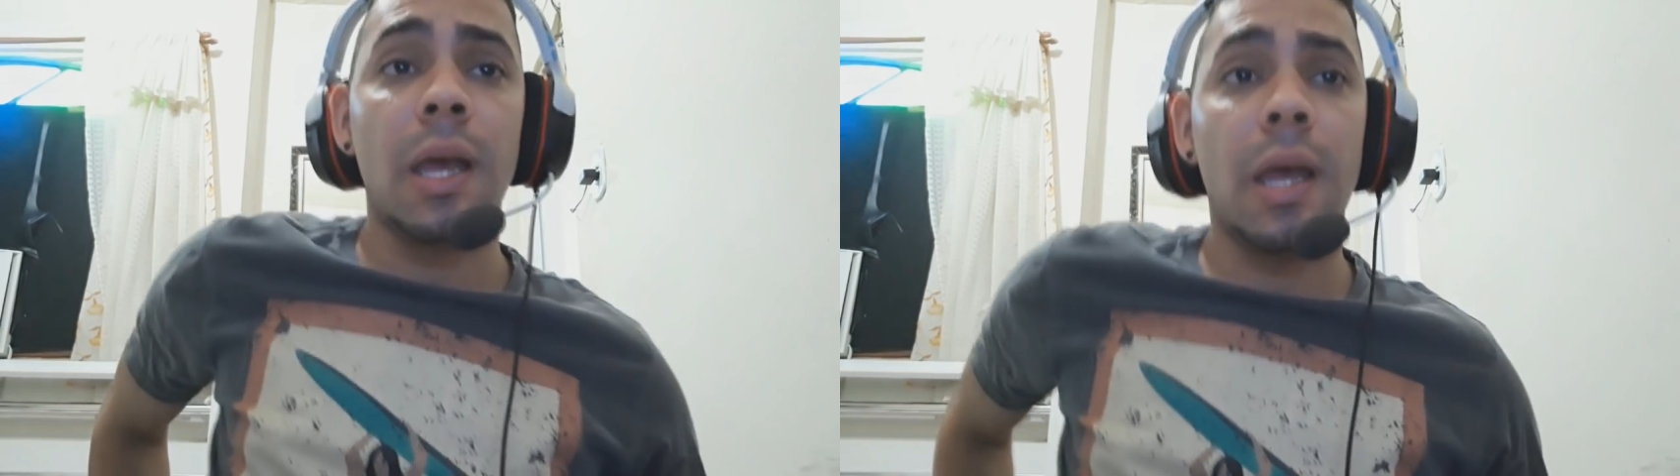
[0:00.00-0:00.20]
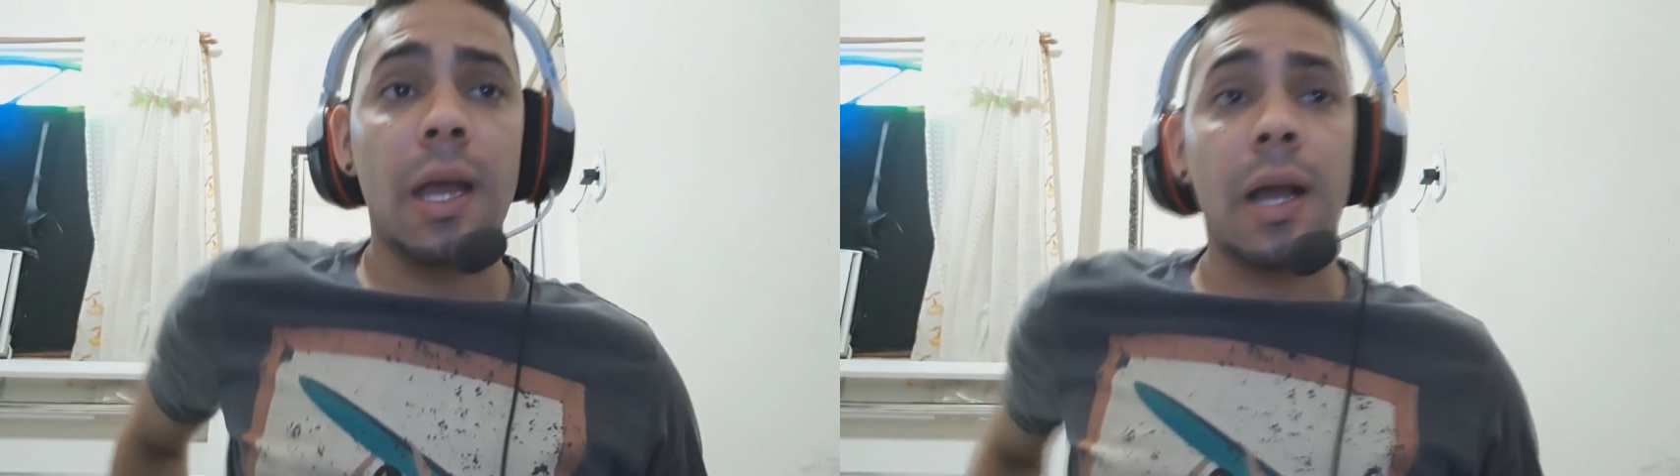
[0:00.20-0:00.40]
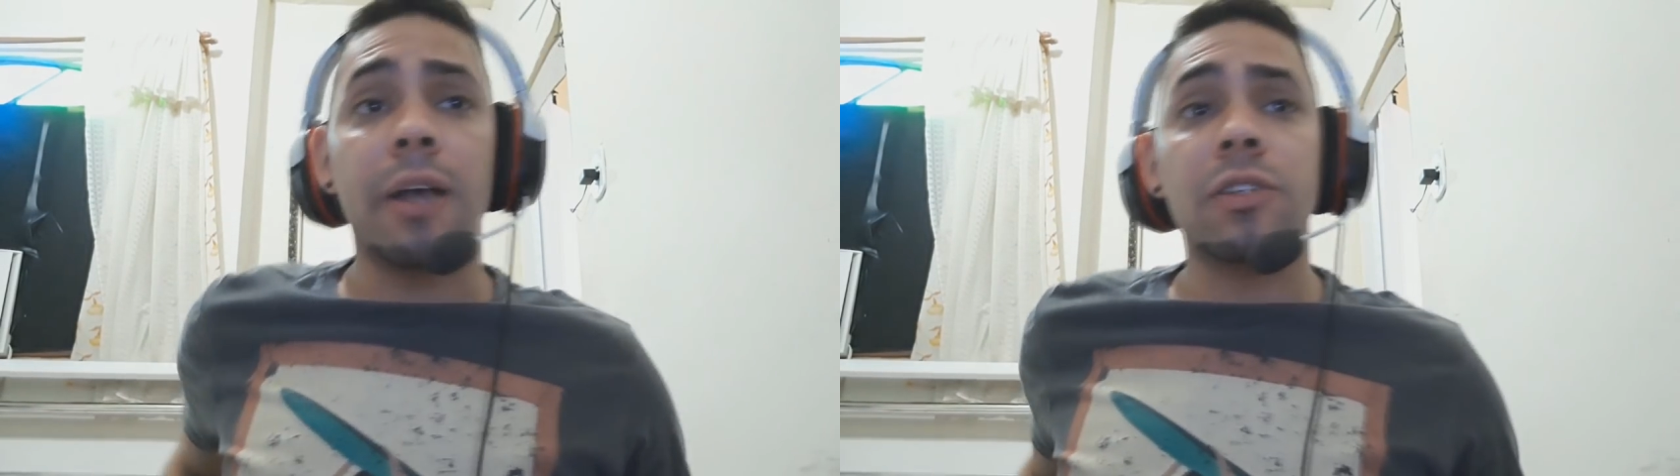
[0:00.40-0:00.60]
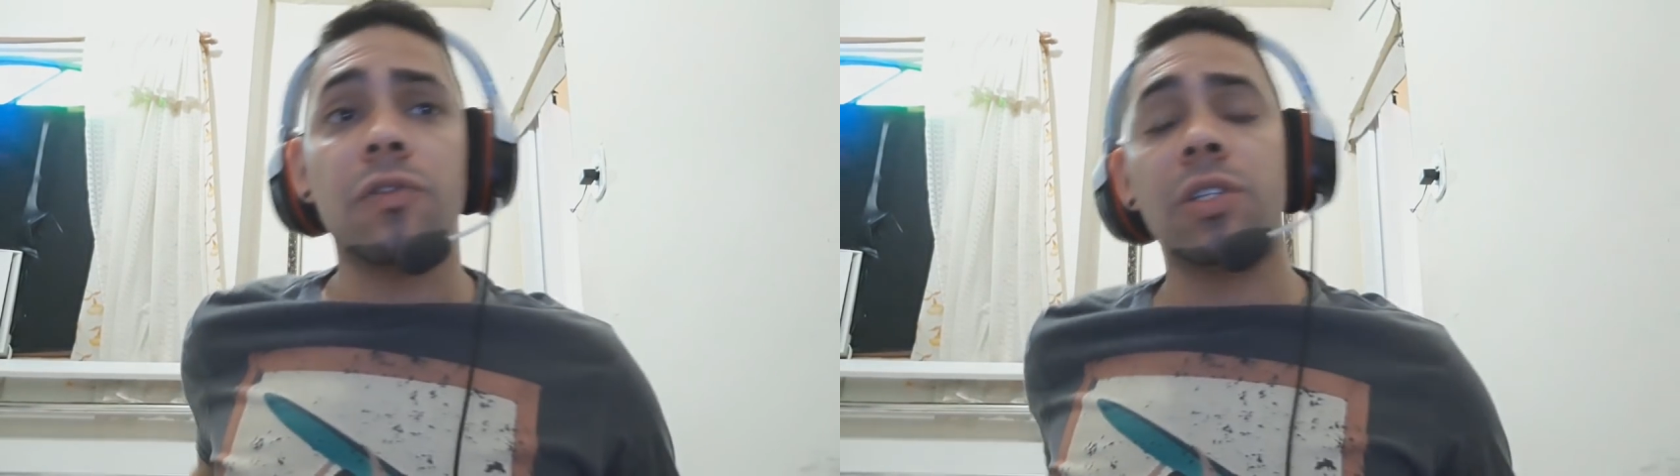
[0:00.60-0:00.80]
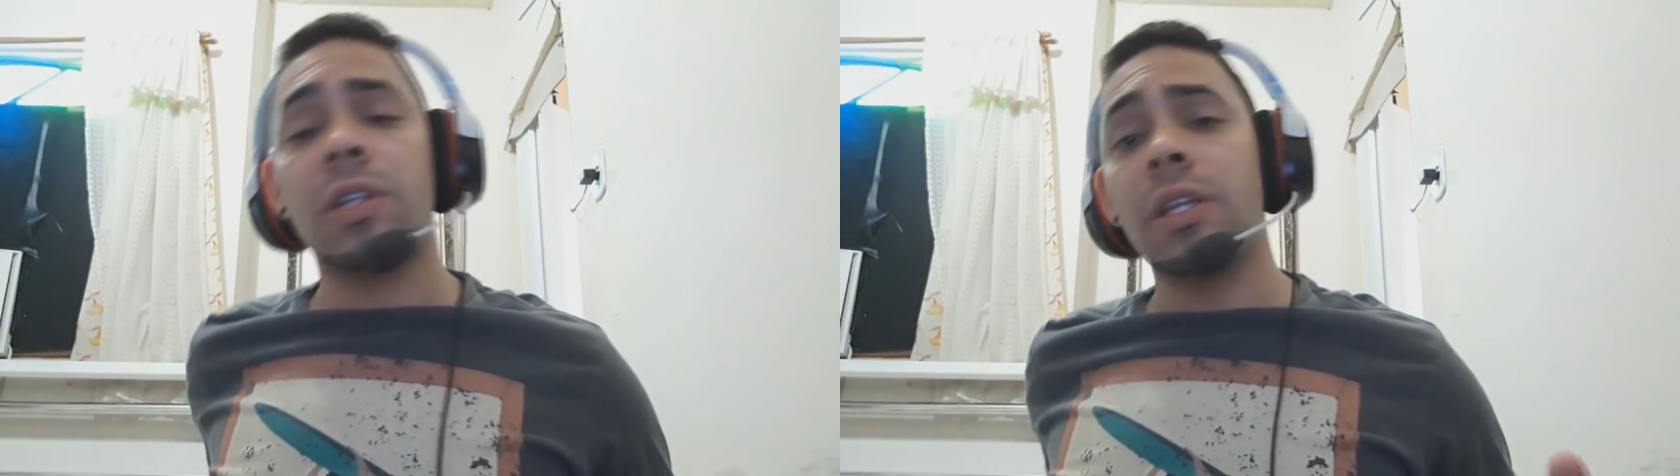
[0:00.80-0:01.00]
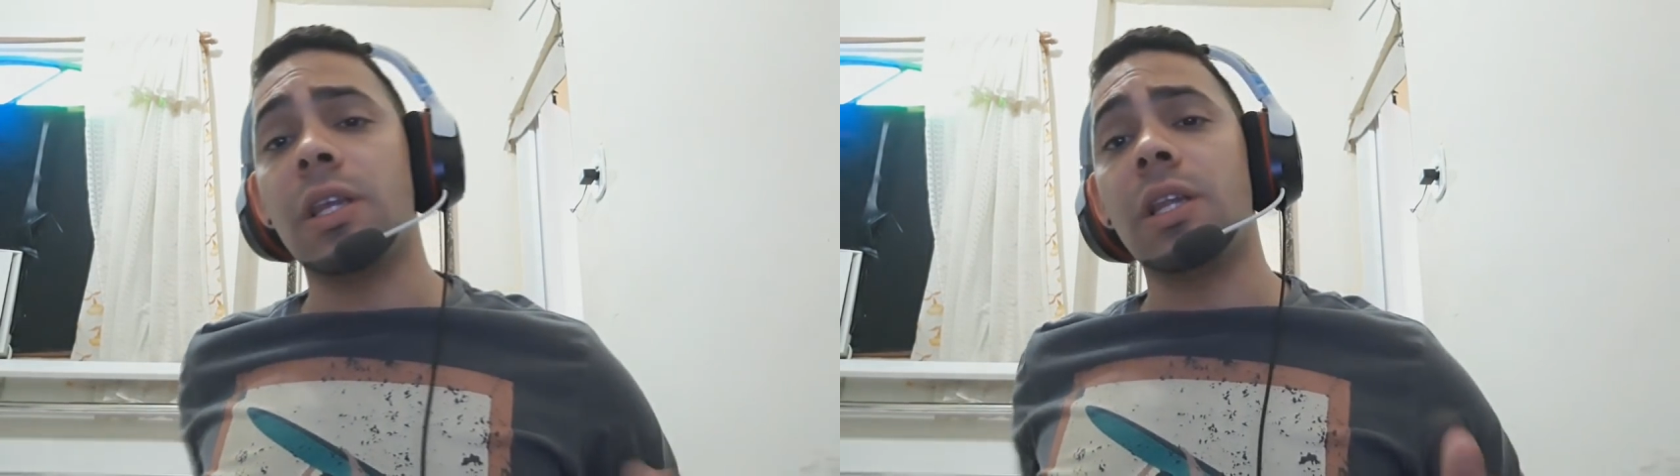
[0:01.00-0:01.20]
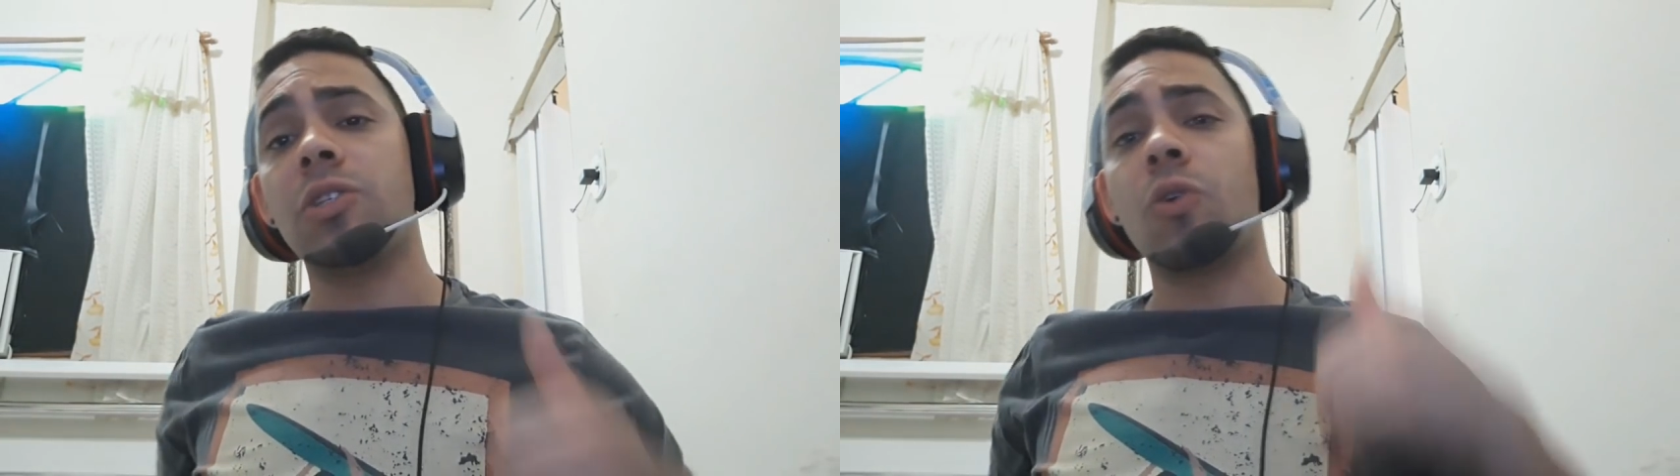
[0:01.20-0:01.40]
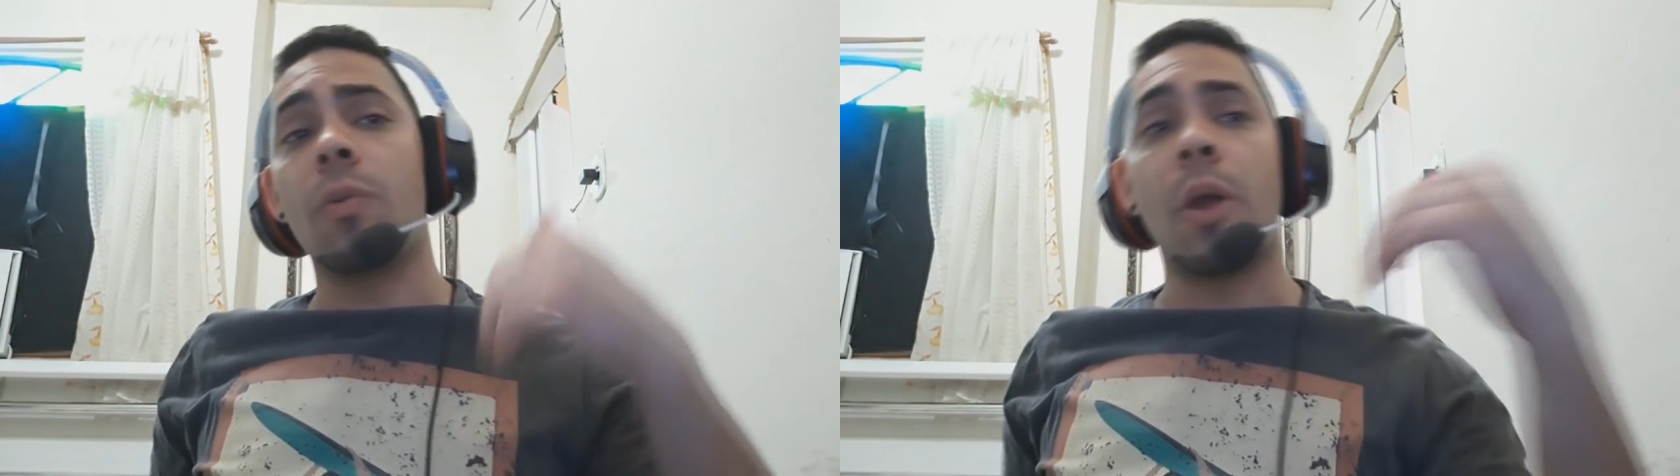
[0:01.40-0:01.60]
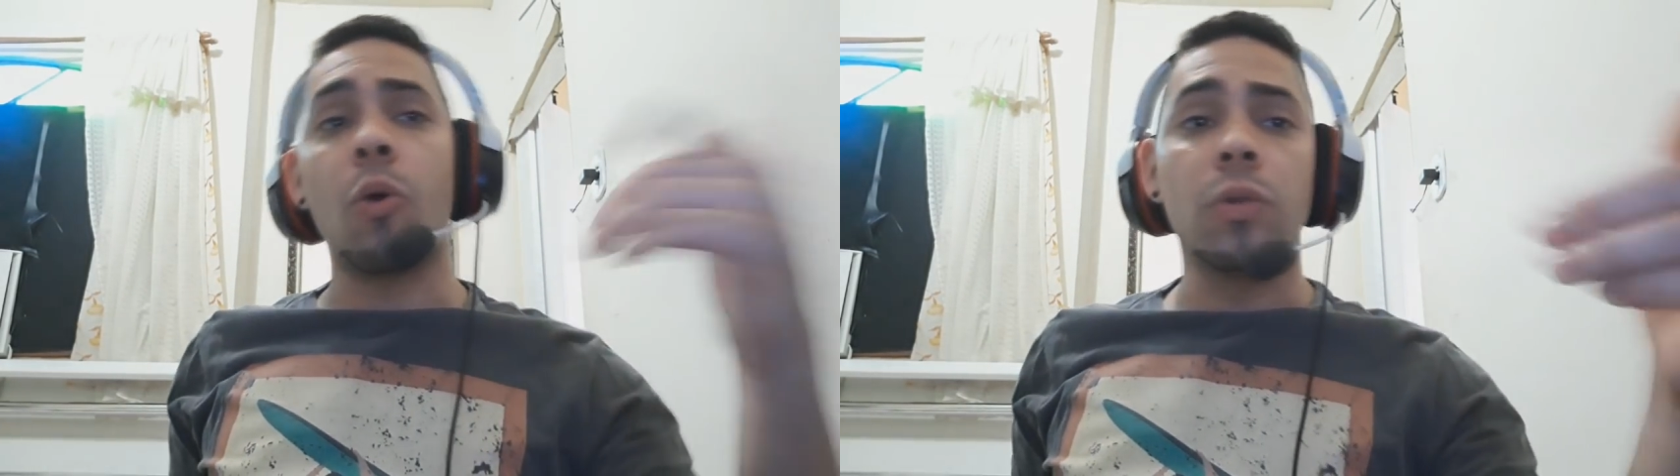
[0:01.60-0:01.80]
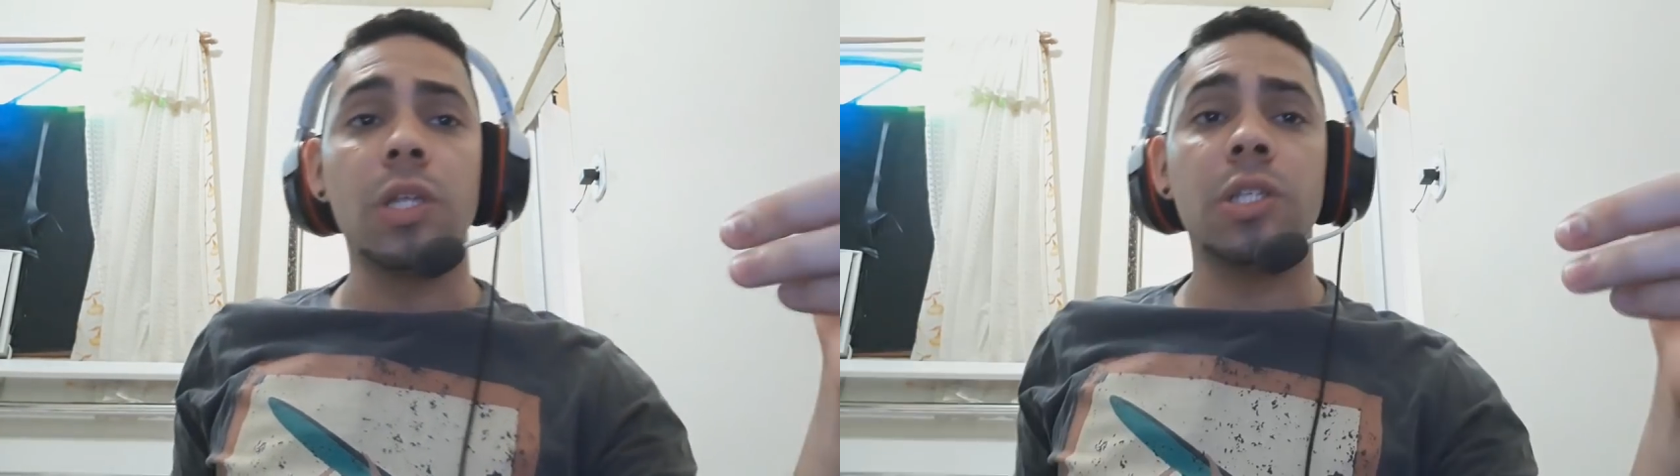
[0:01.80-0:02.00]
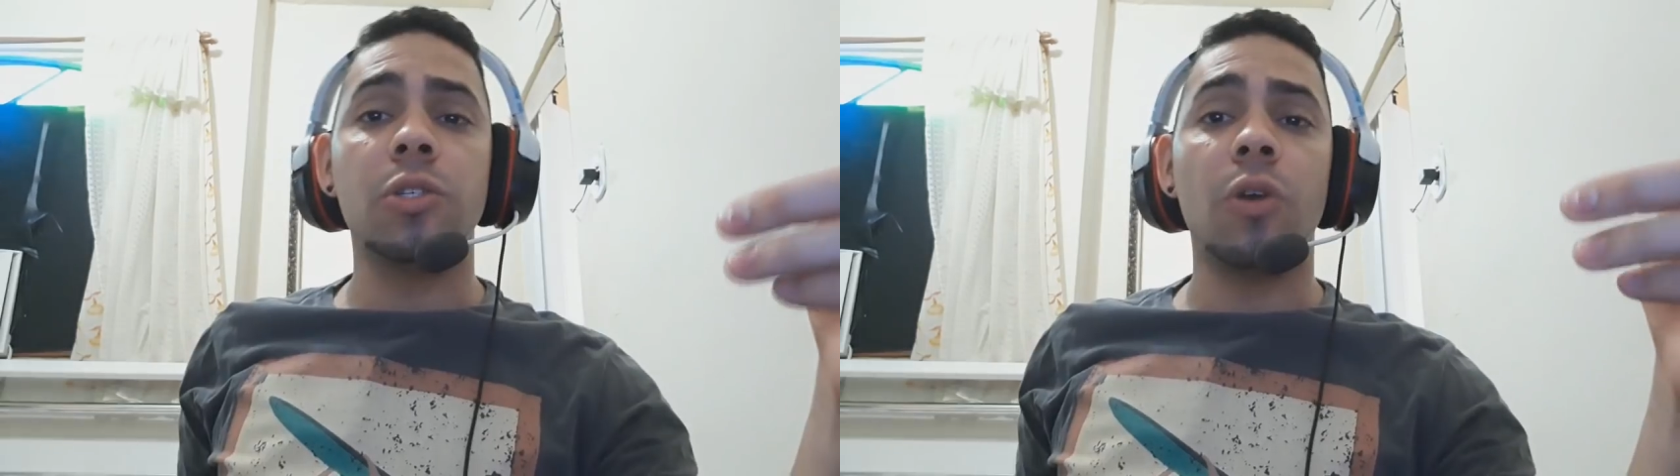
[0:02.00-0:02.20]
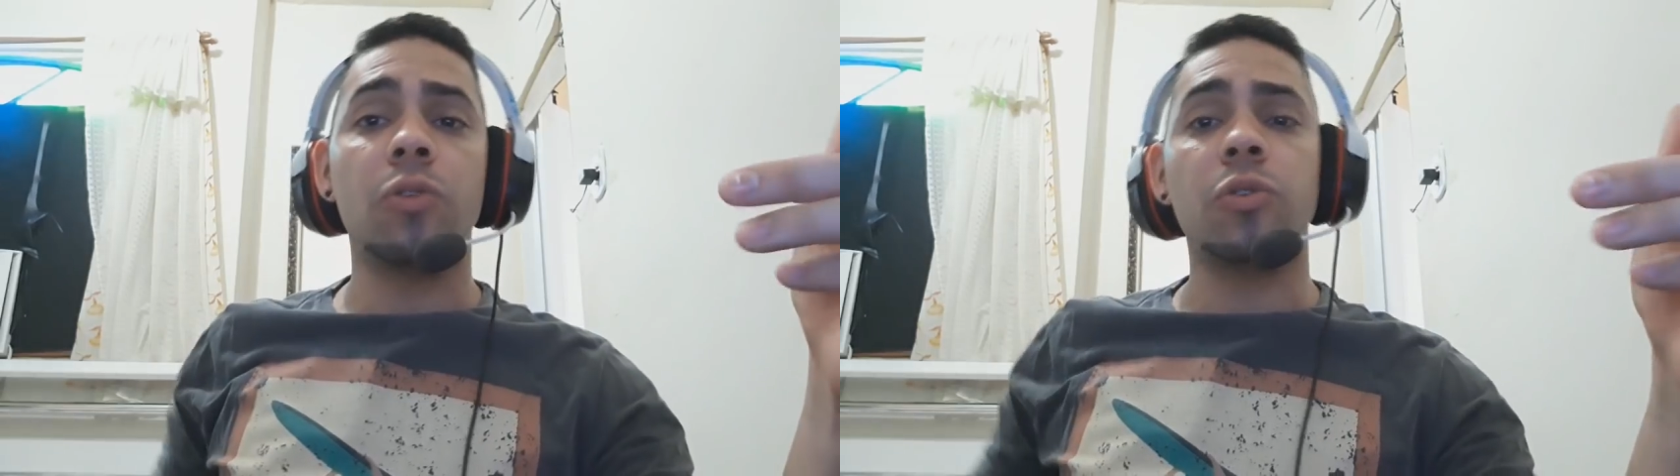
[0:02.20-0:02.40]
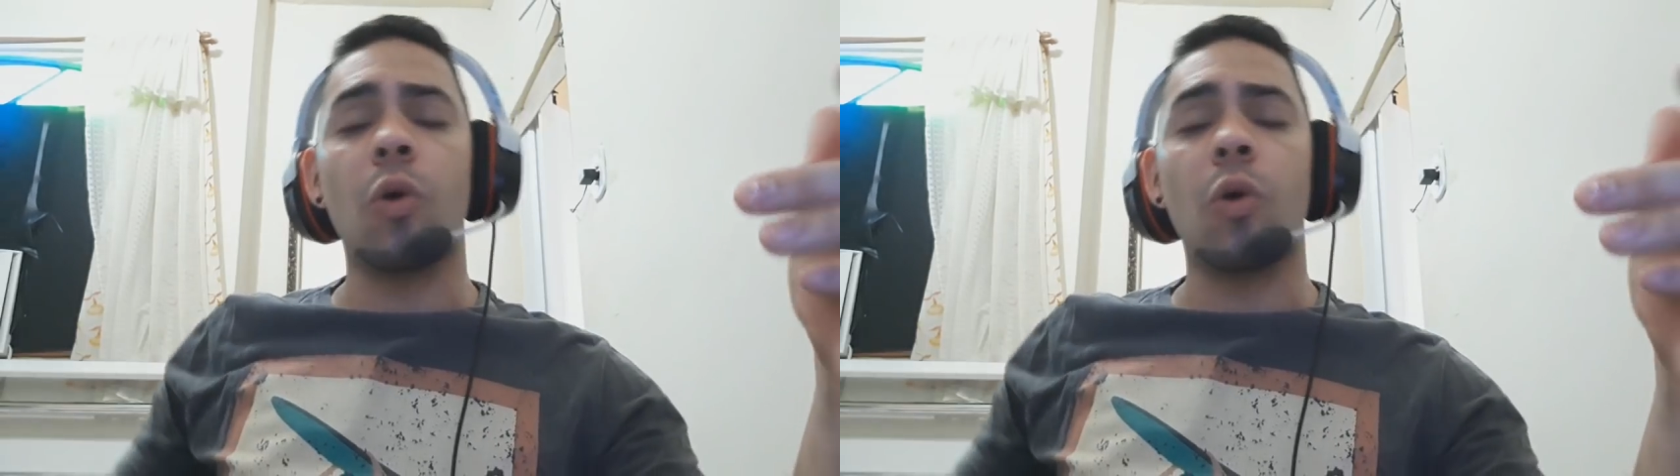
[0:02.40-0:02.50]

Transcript: É, caso você tenha interesse de comprar algum desses jogos